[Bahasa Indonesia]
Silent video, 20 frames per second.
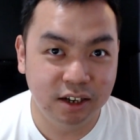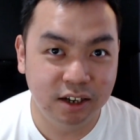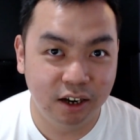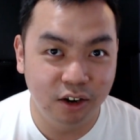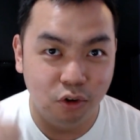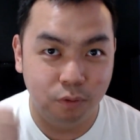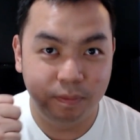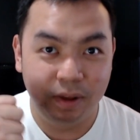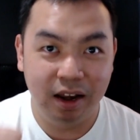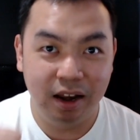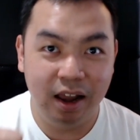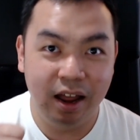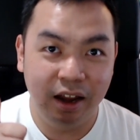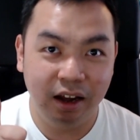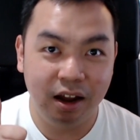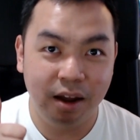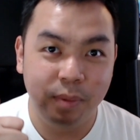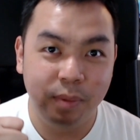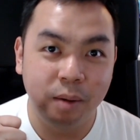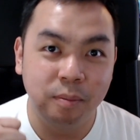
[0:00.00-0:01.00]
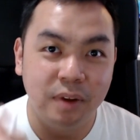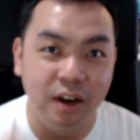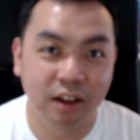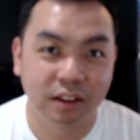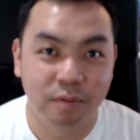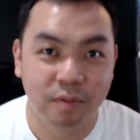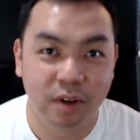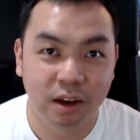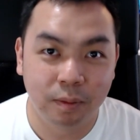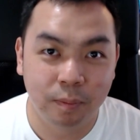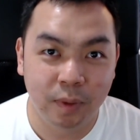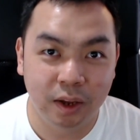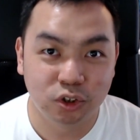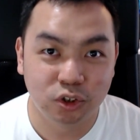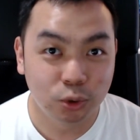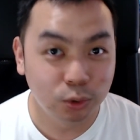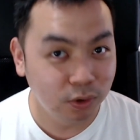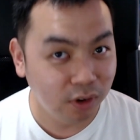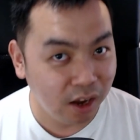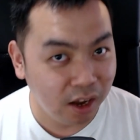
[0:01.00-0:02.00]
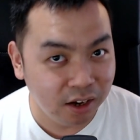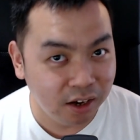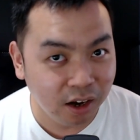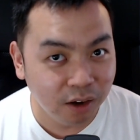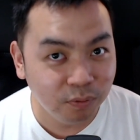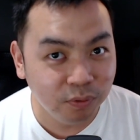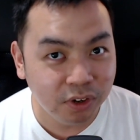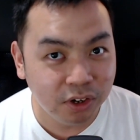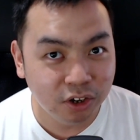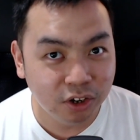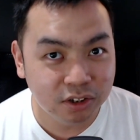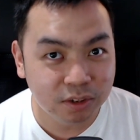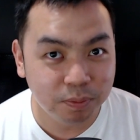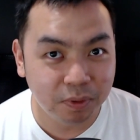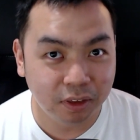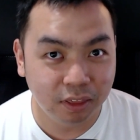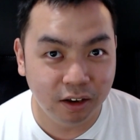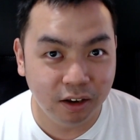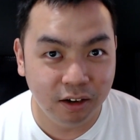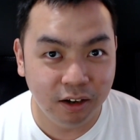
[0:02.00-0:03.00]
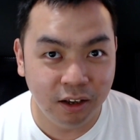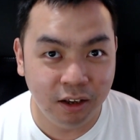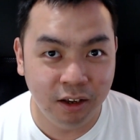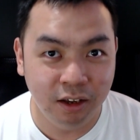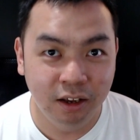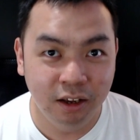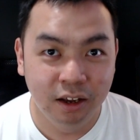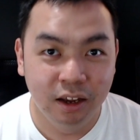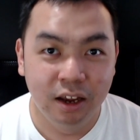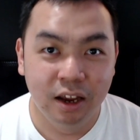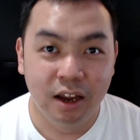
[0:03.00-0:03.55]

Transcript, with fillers: Jangan lupa like apabila teman-teman suka dengan video seperti ini.